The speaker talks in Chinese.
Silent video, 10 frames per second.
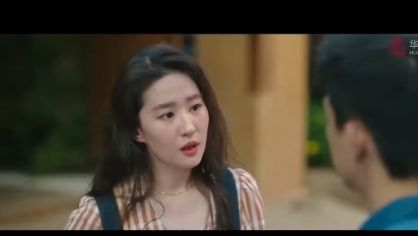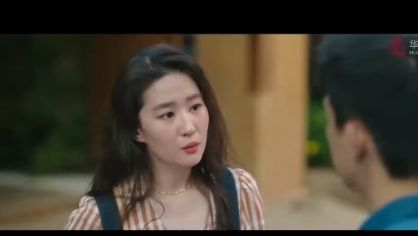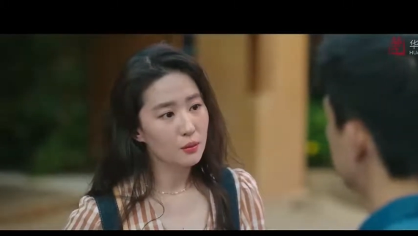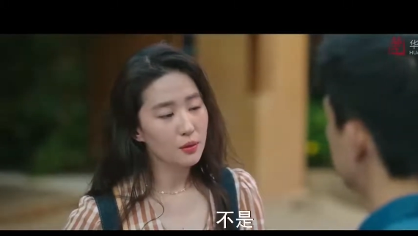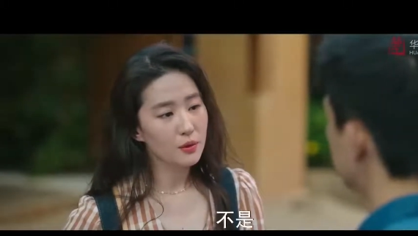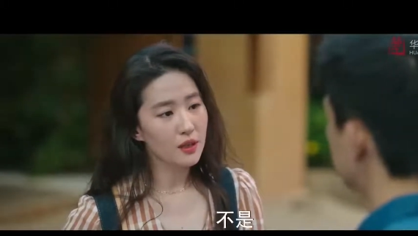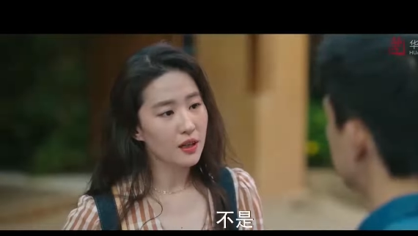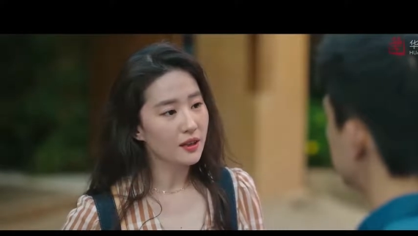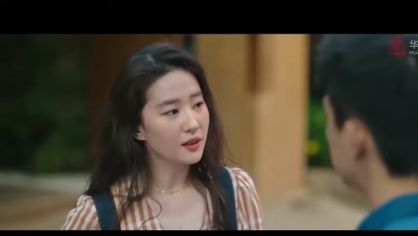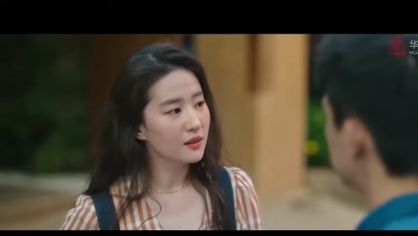不是，
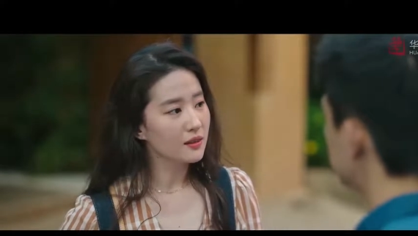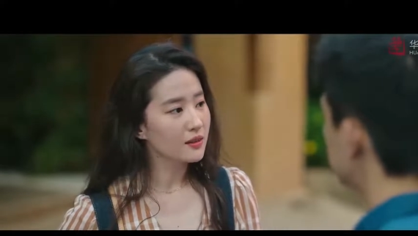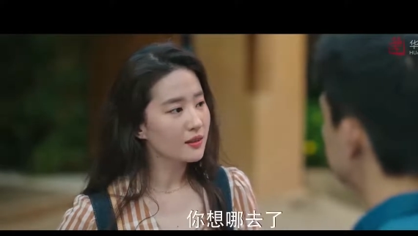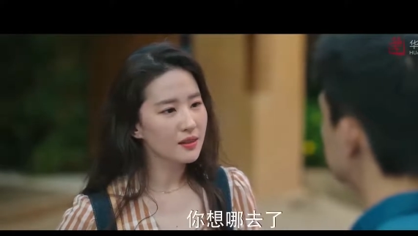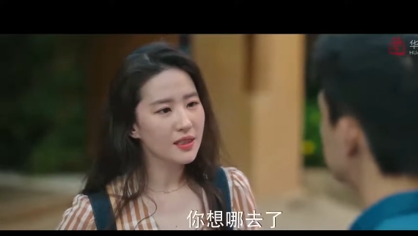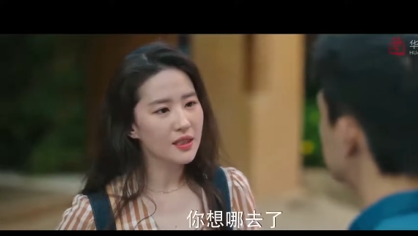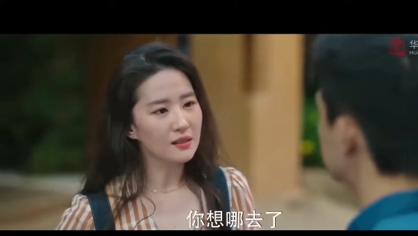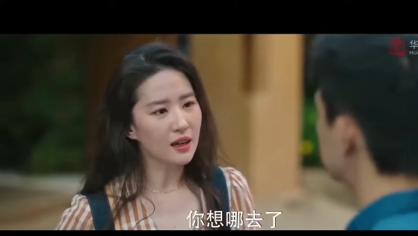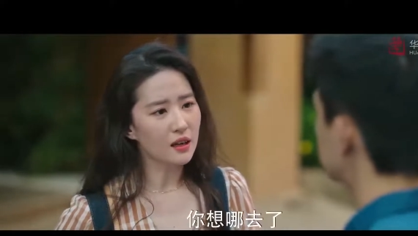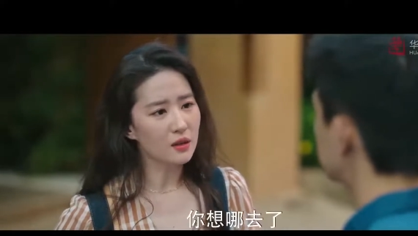你想
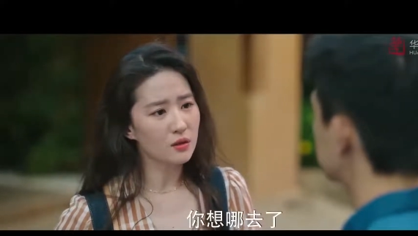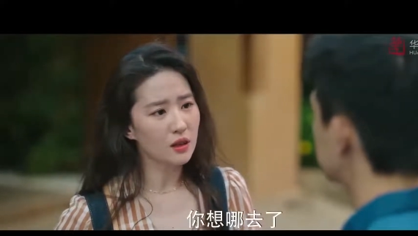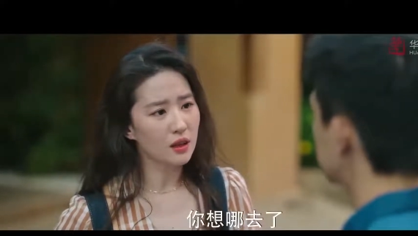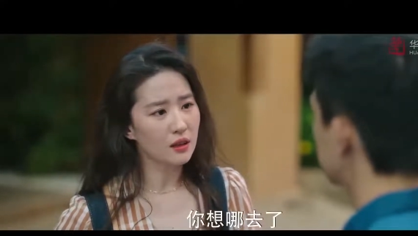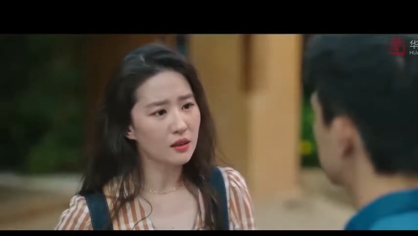哪儿去了？